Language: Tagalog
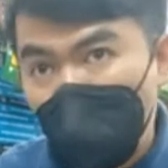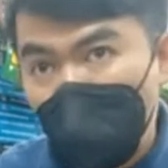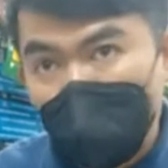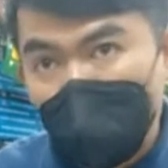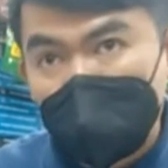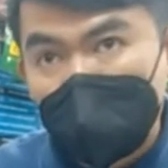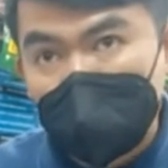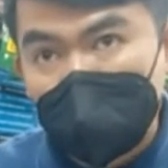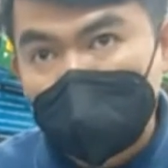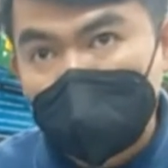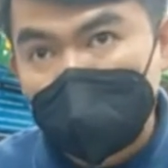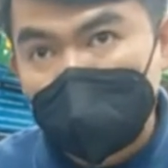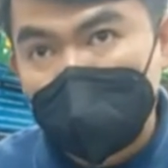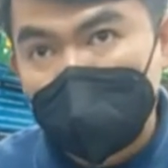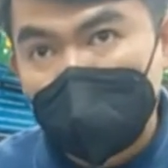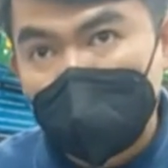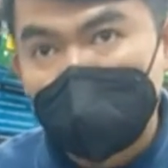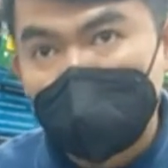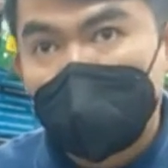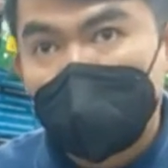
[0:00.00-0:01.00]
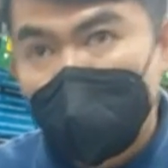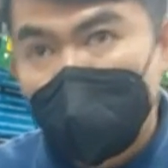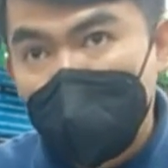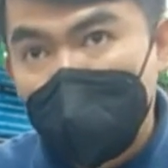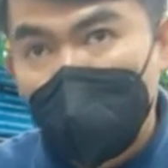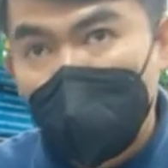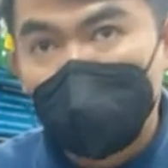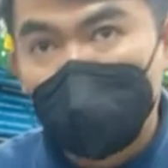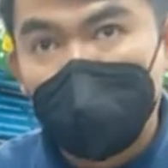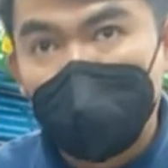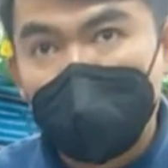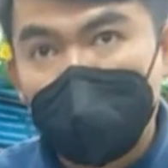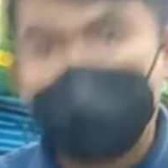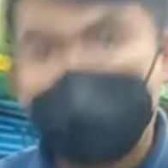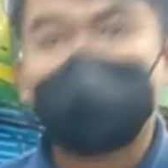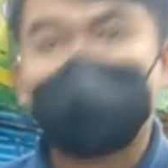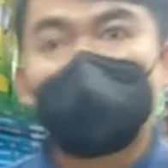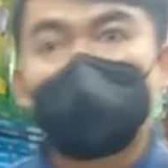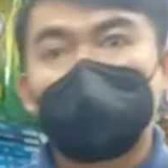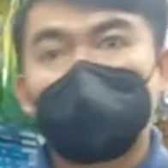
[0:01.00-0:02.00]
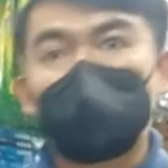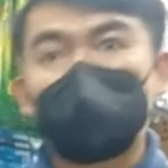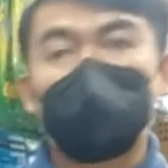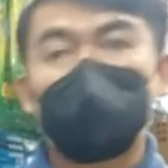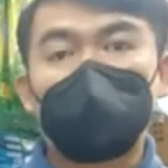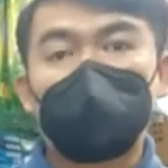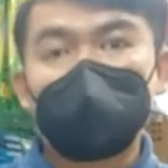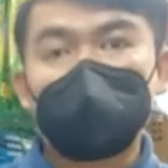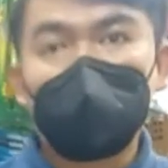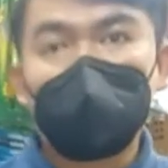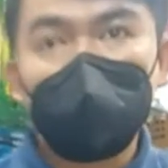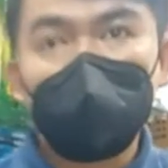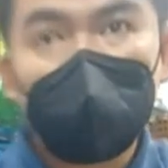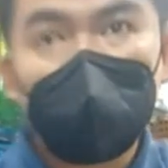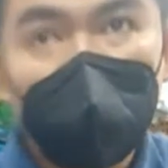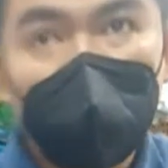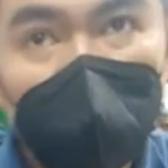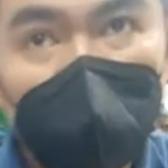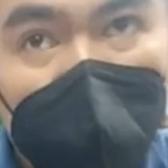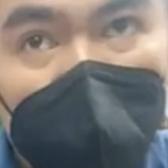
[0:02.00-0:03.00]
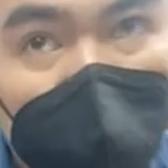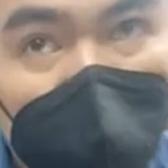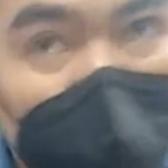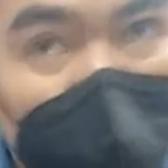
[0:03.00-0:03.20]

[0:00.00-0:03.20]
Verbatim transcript: Walang gasgas -gas yan, nakabalot pa yan. Ah, sige, thank you, pakisabi, malamig na